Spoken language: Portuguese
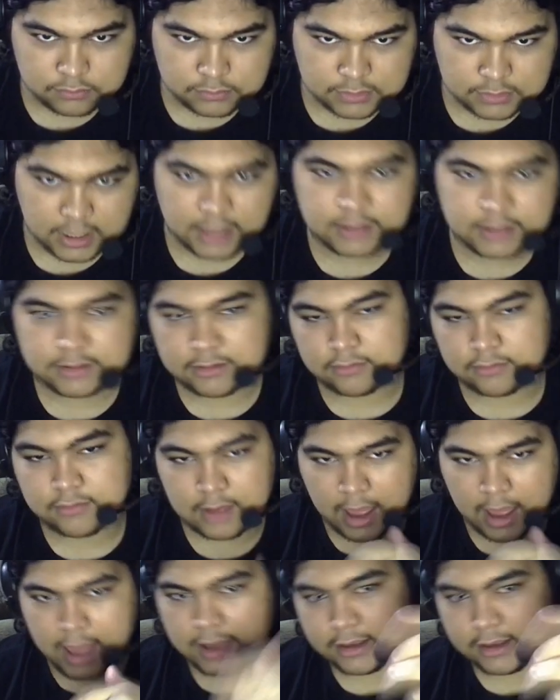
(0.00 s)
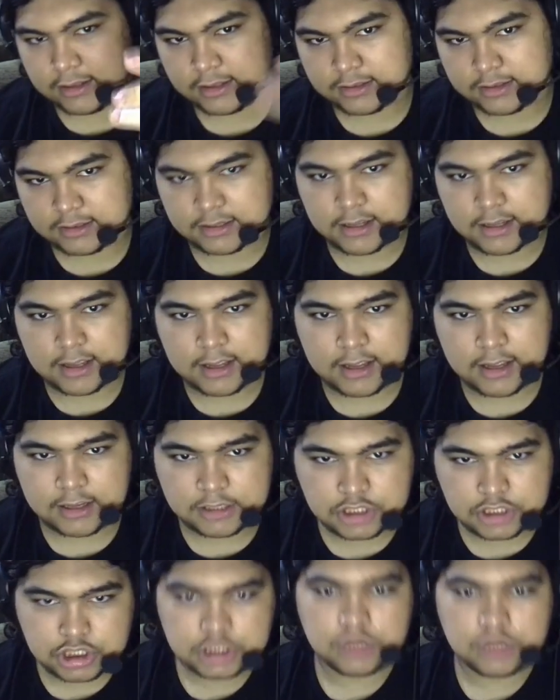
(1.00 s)
Né? então Agnes
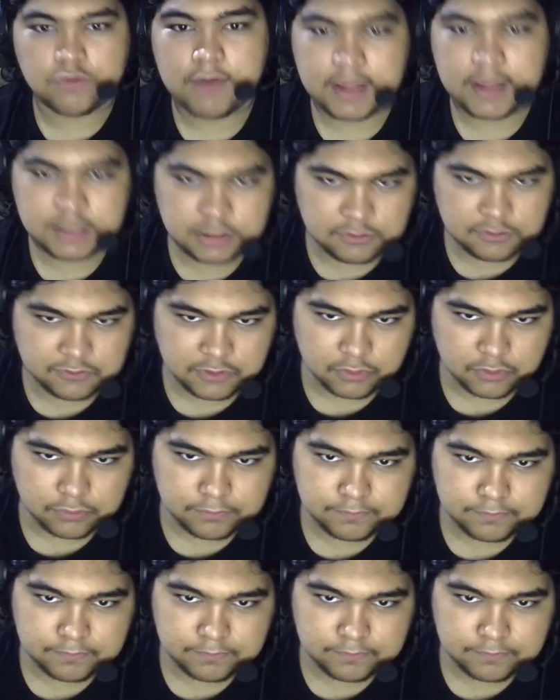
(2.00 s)
de Westview,